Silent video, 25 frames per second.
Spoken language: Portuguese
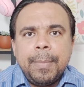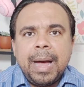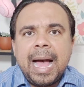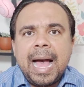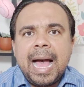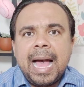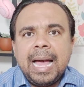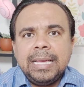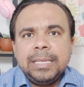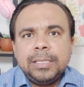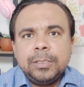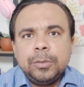
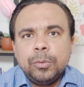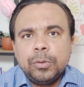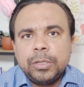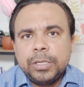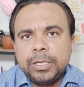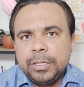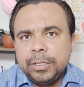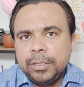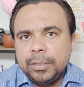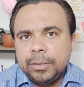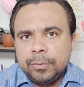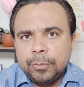mais do
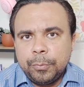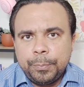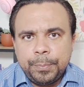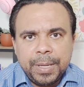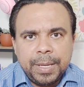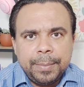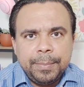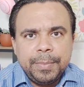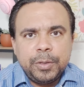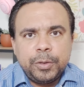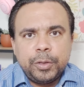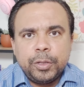que o
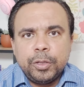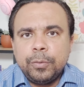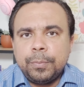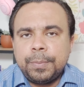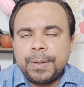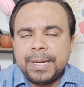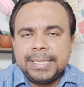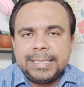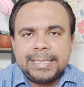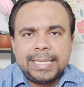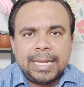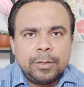
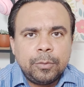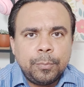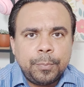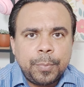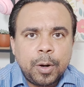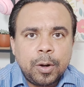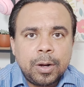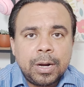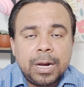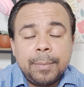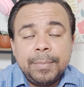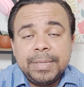permitido para estar no
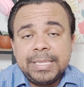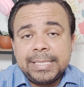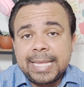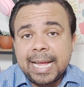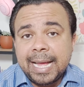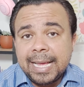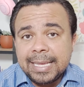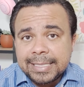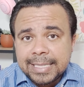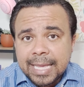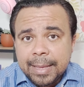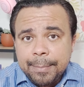programa
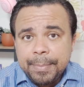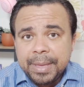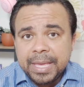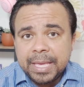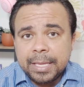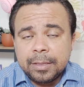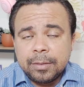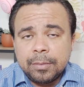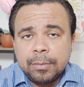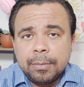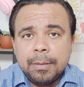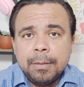está
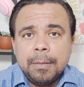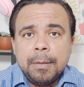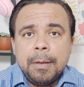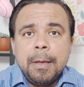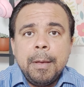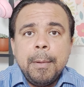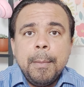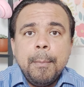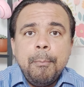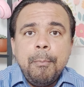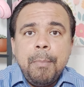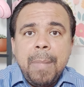recebendo.
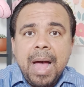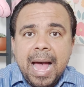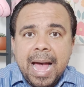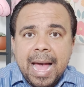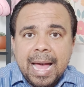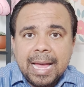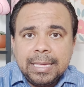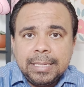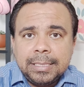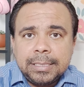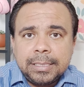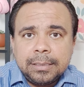
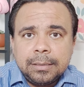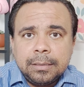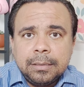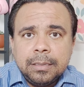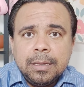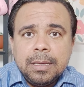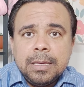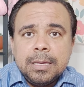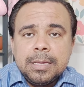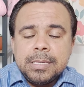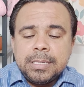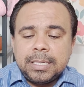Mas,
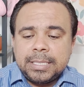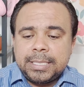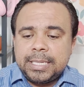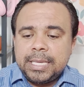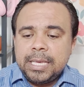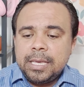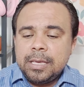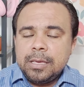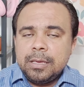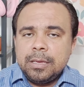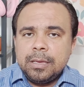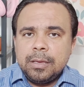
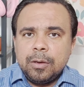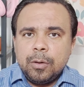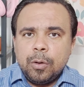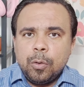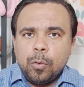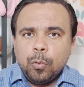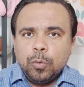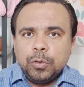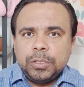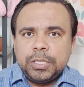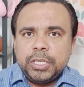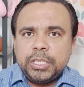se
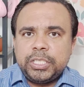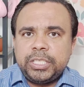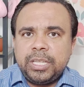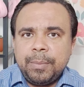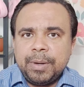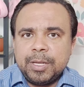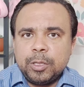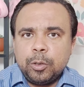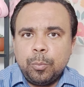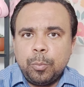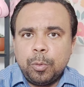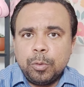o
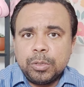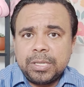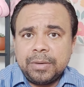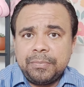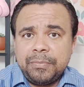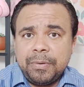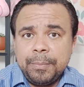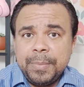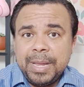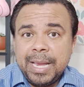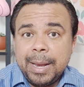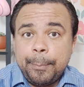sistema do
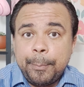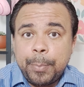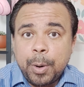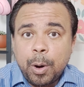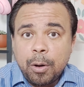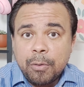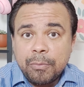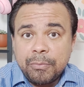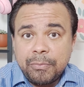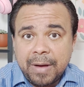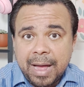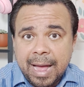Bolsa Família
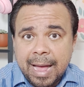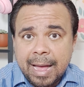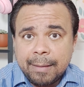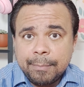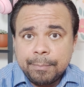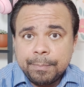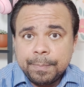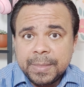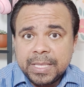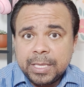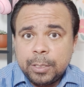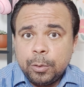
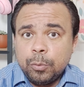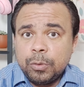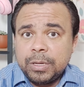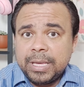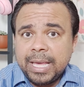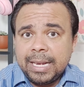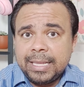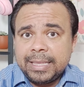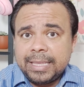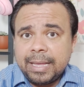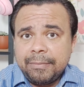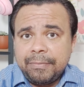provar que o
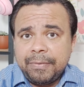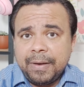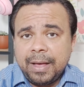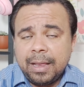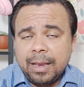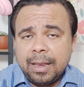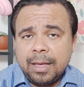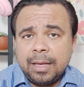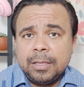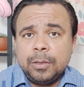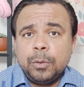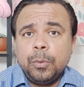que ele está
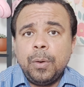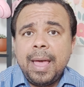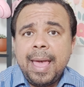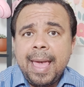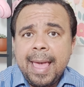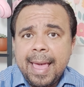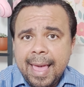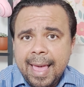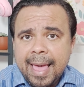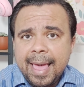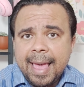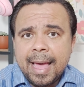falando
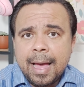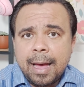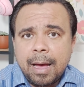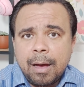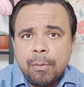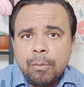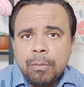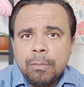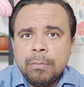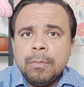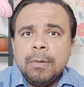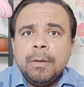é
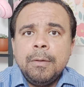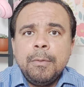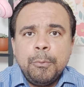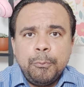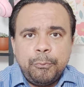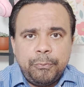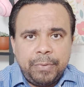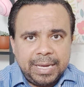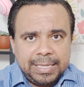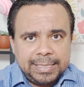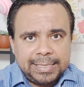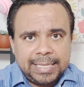real,
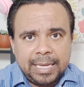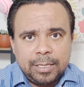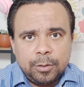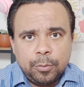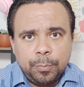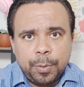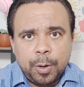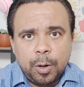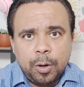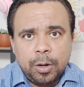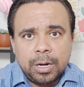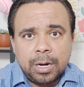vai sair
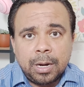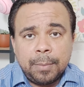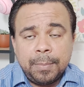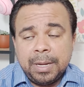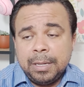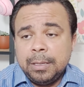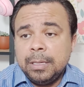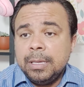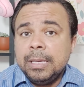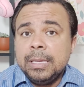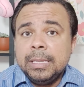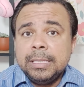do
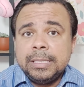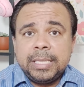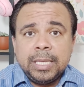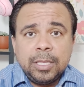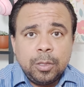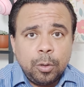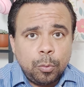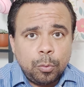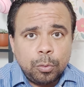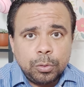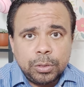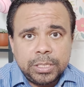programa.
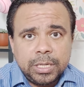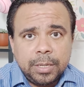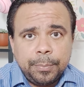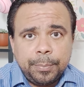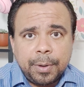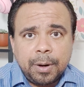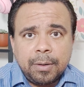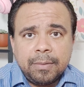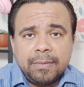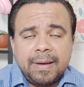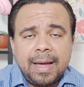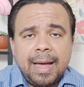Se não conseguir
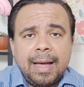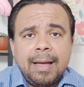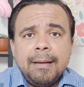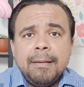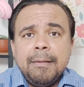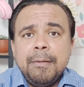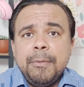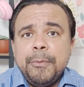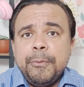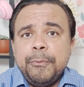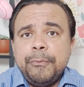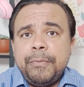
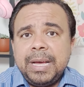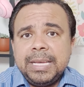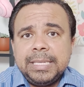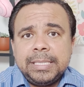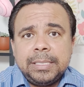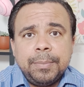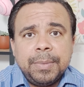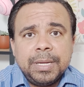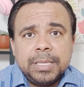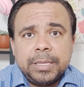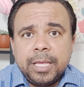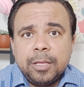provar, vai
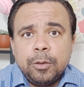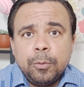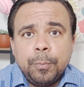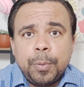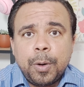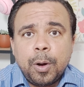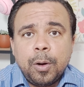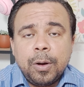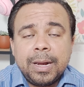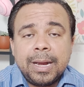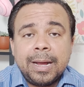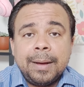se manter no
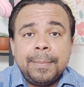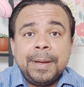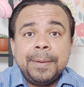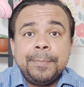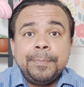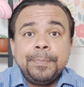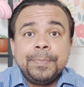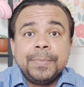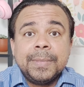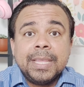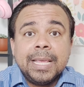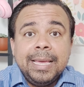
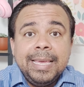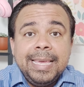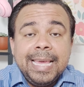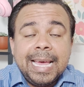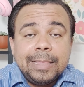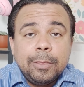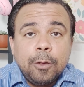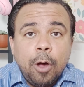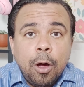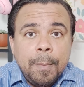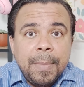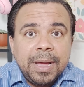programa. E
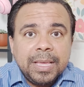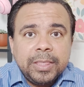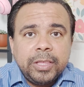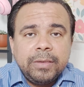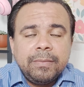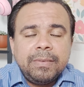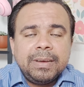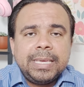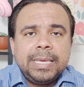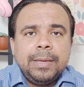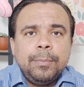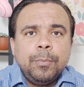a
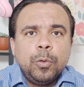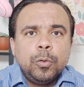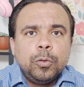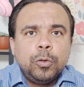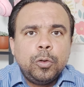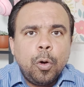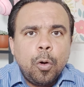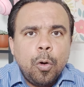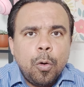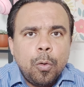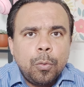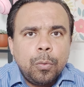normativa que
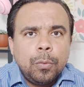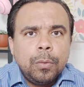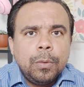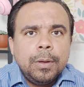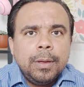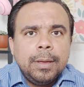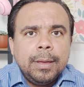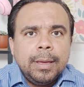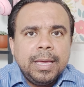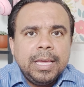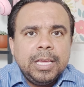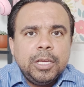mudou
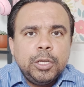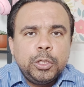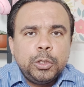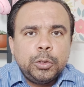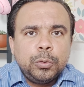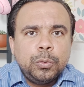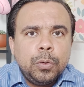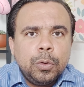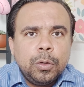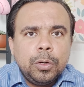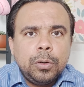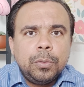em
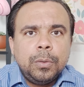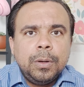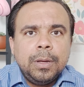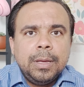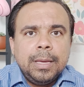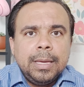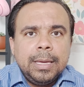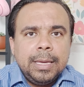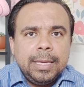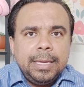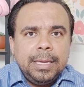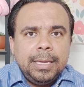julho
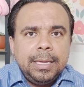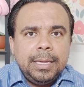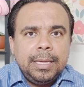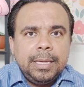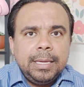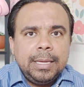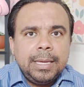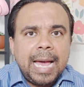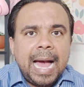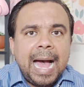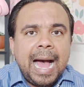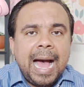
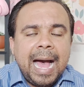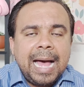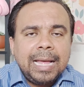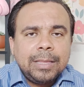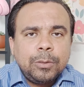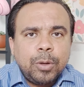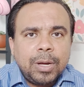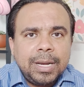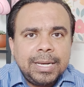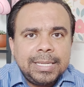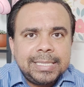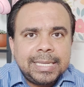e a
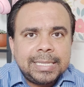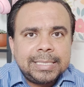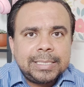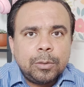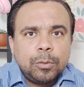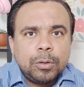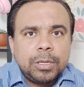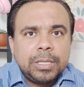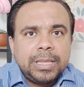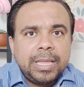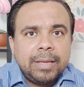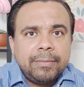
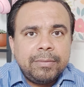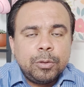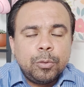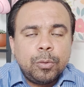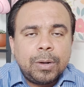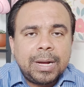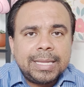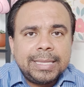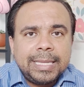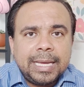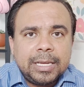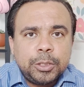atualização que teve
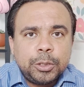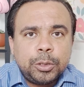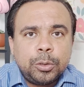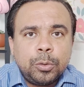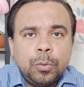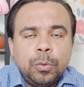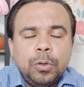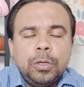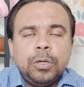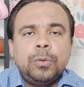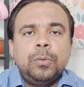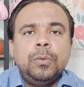no
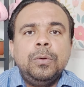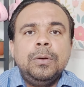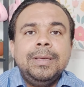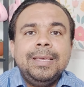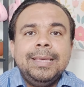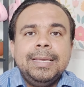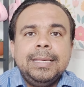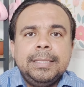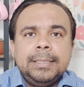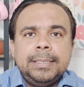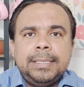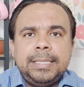cadastro único
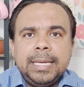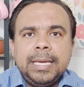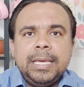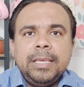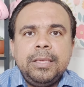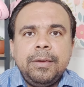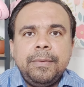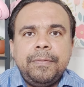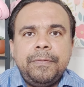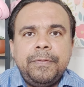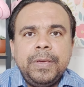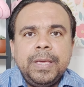
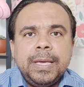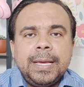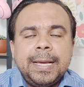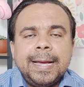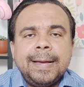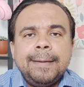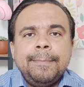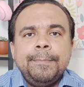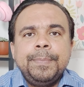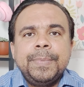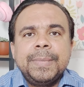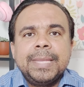
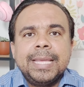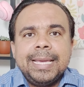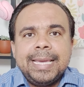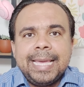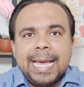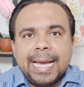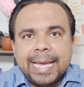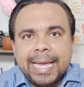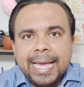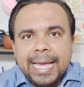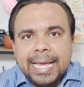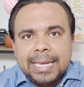significa
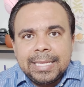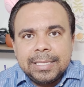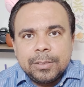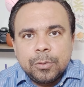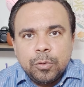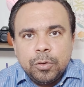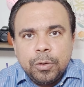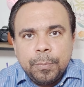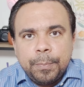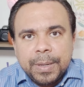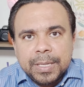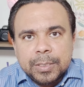que aqueles
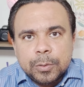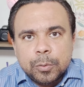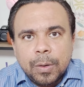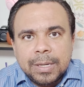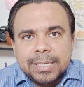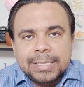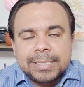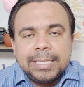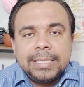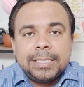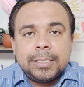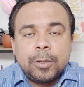
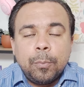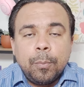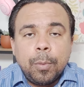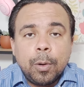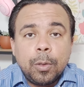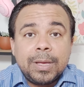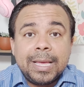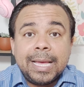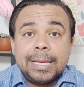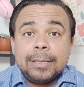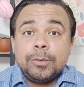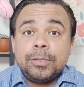unipessoais que estão
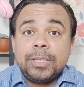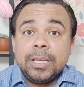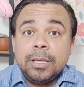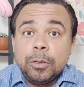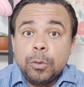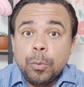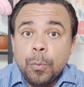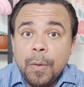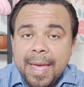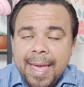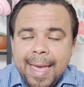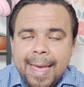bloqueados,
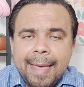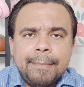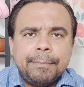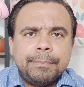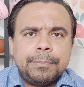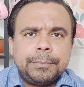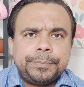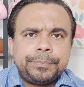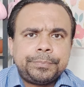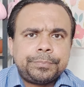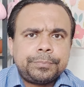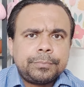tanto
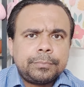é